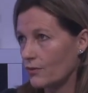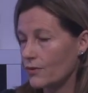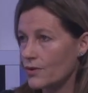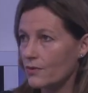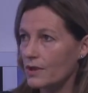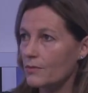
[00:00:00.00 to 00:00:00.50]

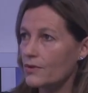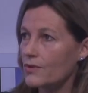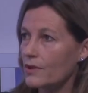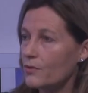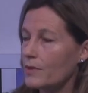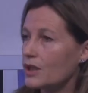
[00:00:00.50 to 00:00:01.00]
fonction des
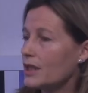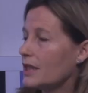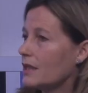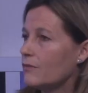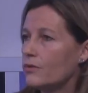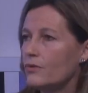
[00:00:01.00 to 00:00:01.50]
besoins du marché
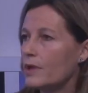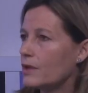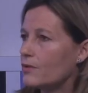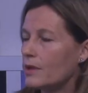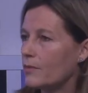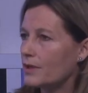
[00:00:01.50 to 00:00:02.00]
qui évolue
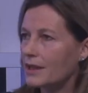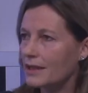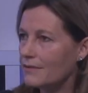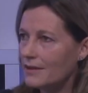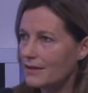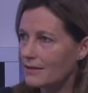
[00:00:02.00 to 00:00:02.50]
actuellement
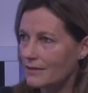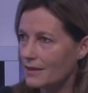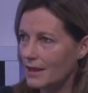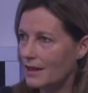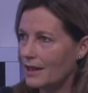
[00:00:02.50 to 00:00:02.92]
très vite. Hein.